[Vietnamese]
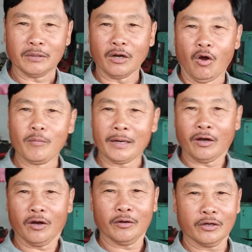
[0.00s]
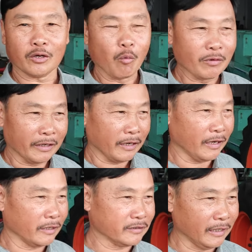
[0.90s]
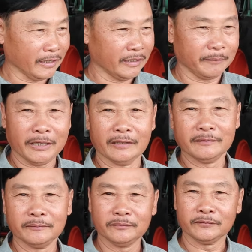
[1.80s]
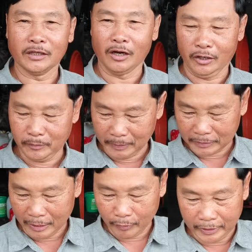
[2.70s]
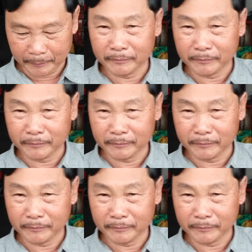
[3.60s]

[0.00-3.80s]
mức độ mà nó rung là rất ít nha anh em nha rồi mến chào anh